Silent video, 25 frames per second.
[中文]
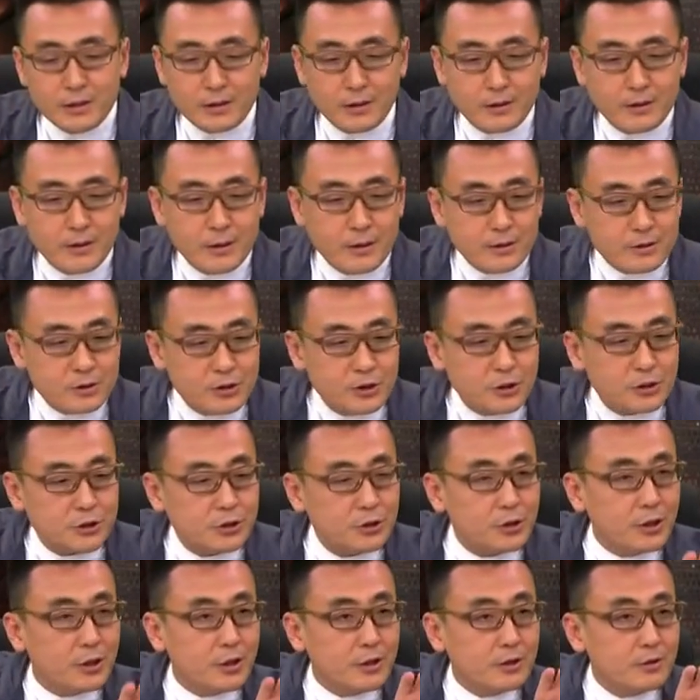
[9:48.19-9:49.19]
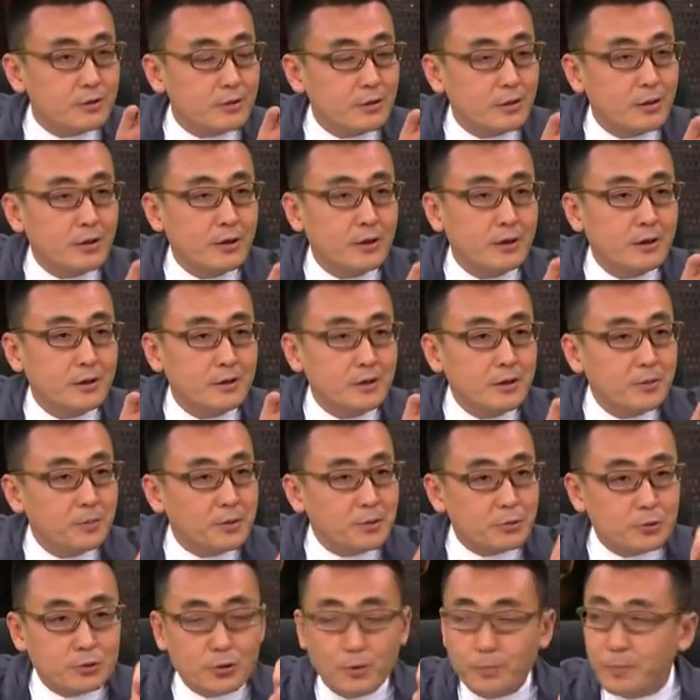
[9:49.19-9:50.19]
样，其实你
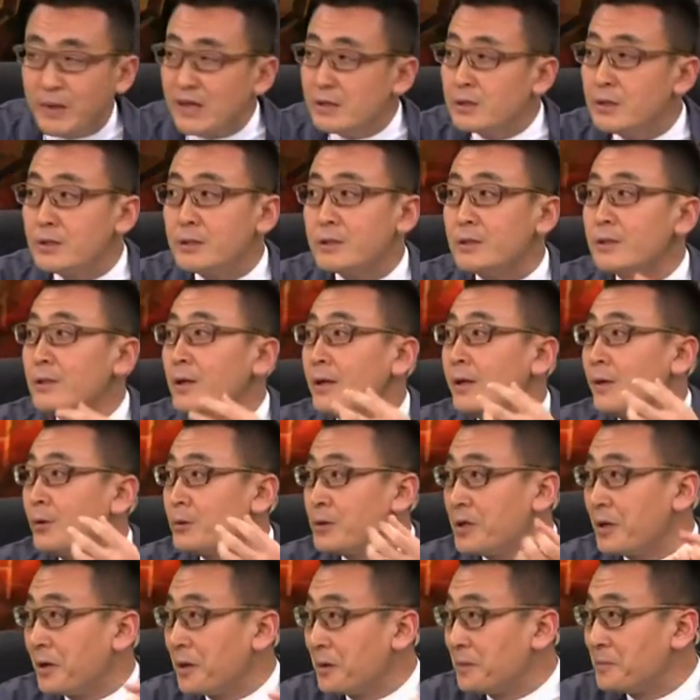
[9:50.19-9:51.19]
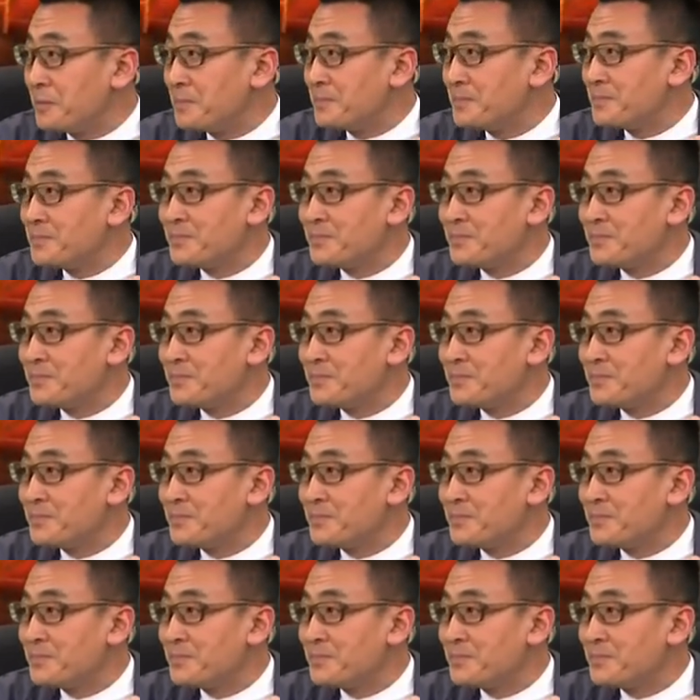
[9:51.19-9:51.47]
比如说北京人的聊天